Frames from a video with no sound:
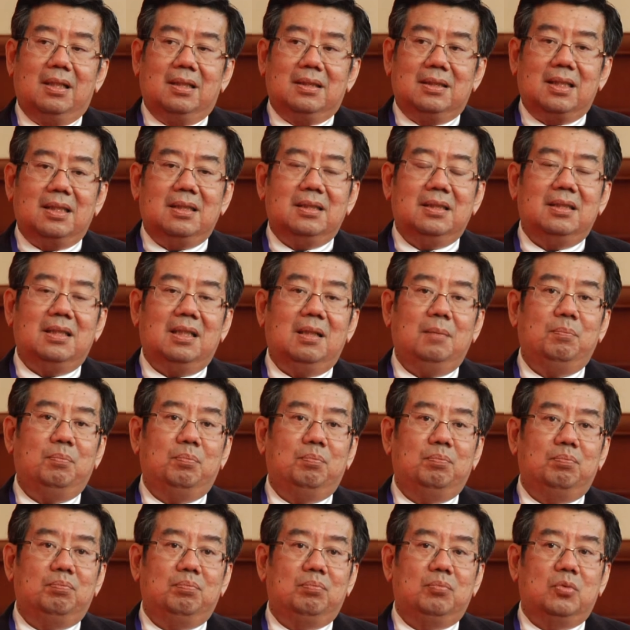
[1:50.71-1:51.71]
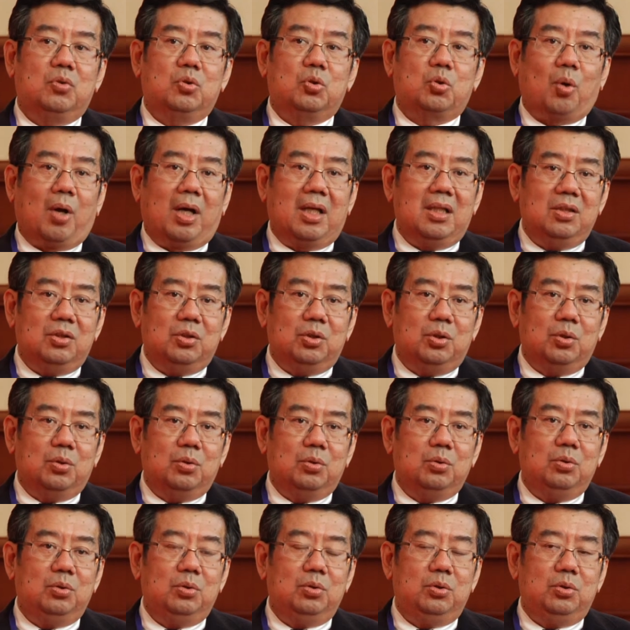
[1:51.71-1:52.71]
像这些全
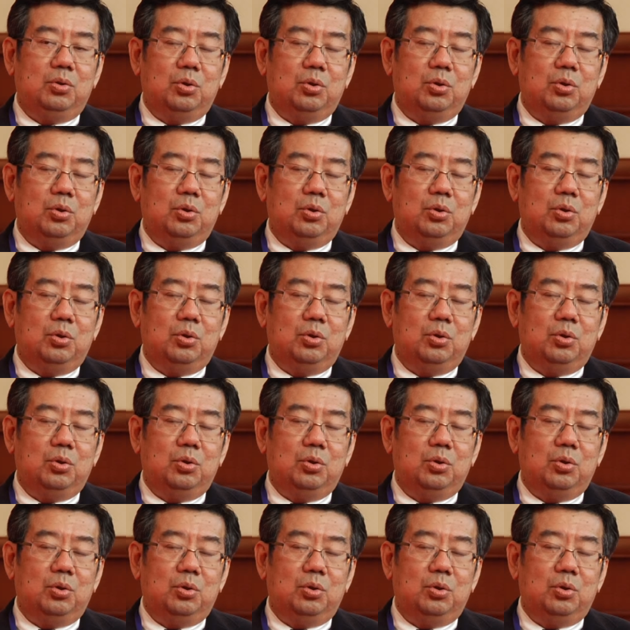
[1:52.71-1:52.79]
球，